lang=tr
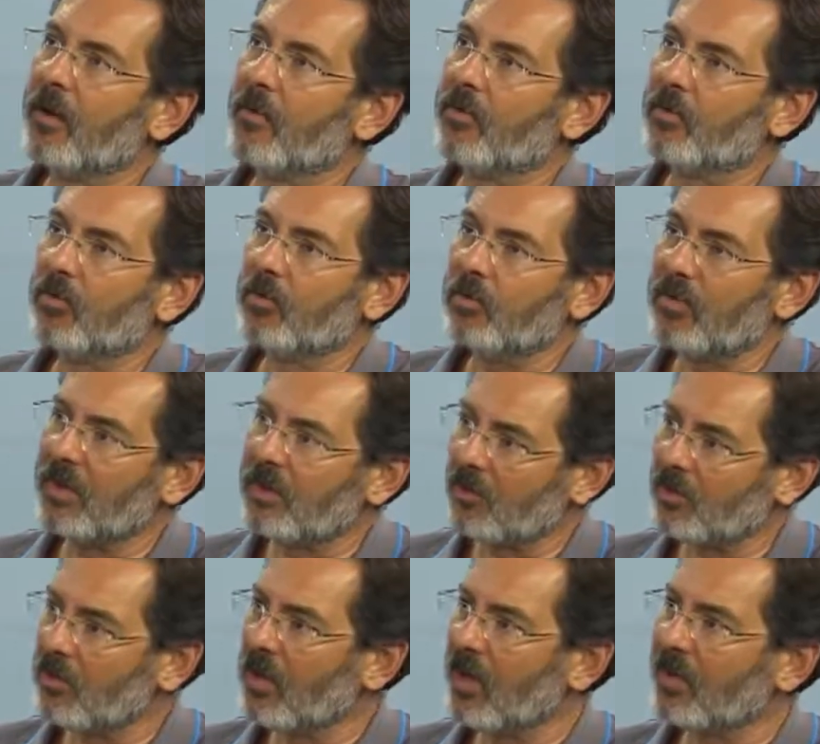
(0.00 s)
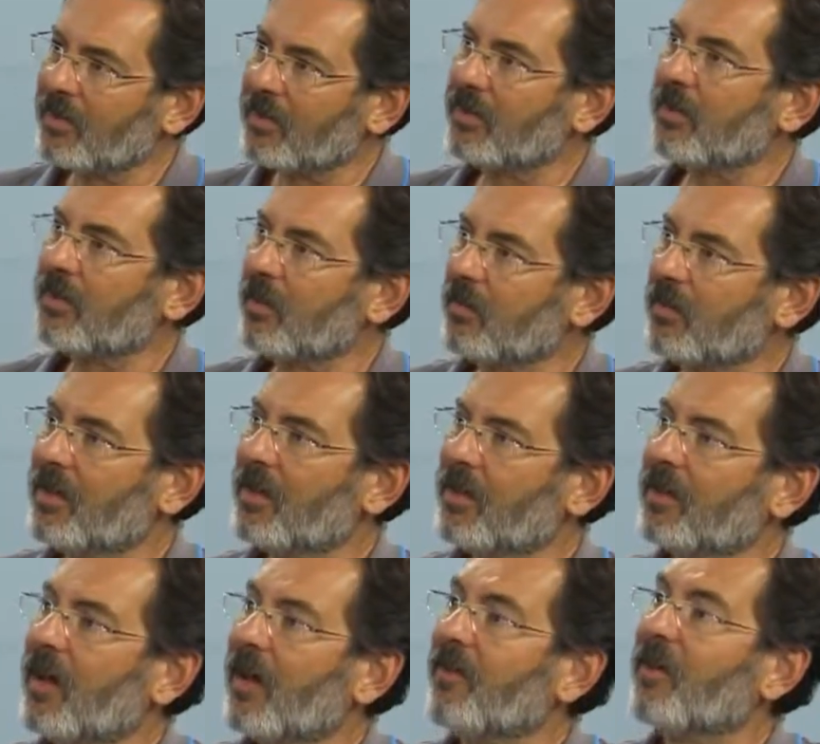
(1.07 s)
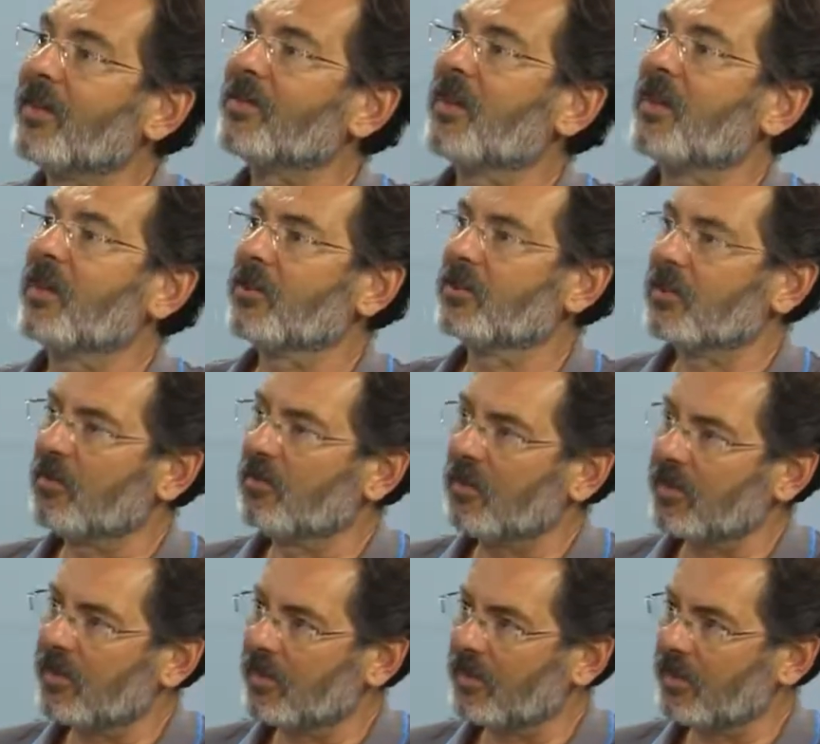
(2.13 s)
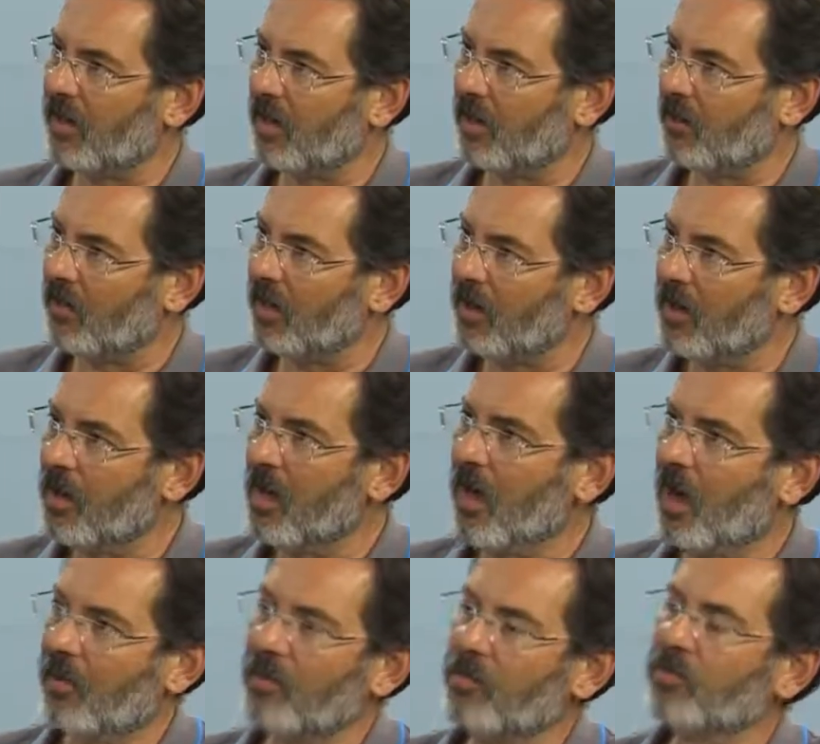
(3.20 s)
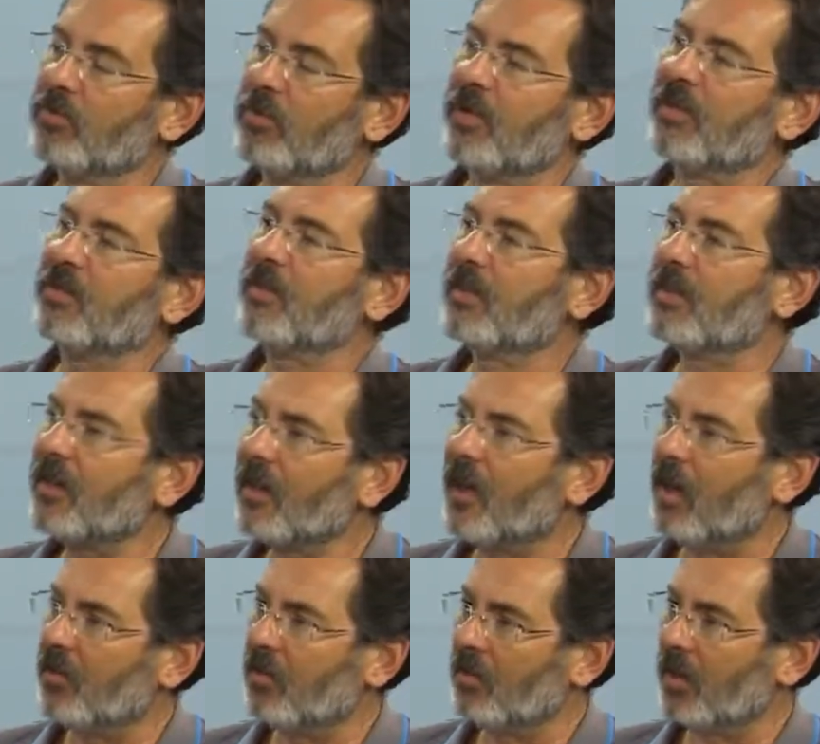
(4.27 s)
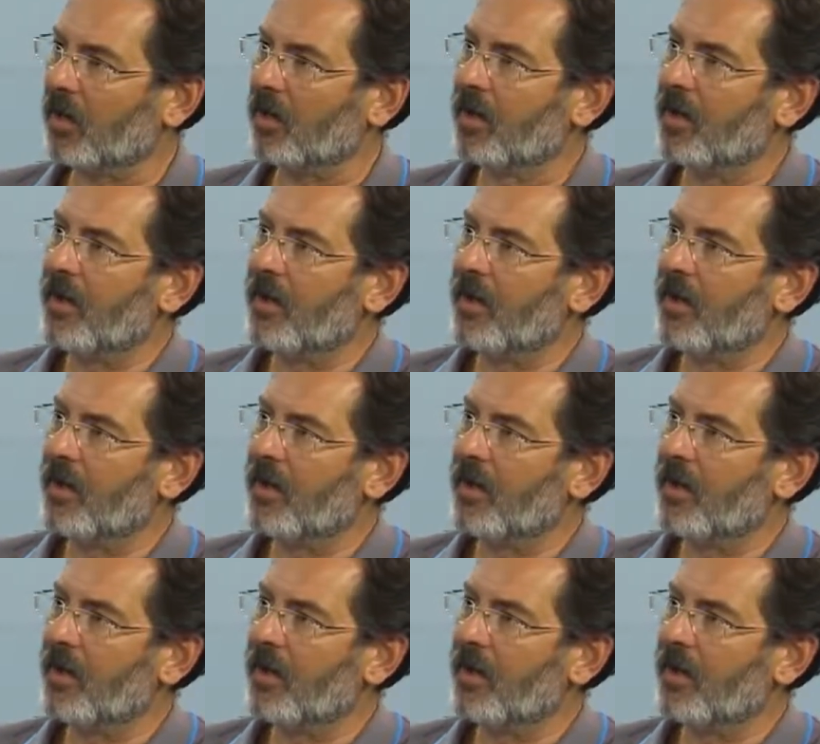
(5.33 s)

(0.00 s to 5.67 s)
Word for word: bütün bir dünyasını tabii ki daha fazla araştırılmasını sağlamak. Ama bununla da sınırlı kalmamak.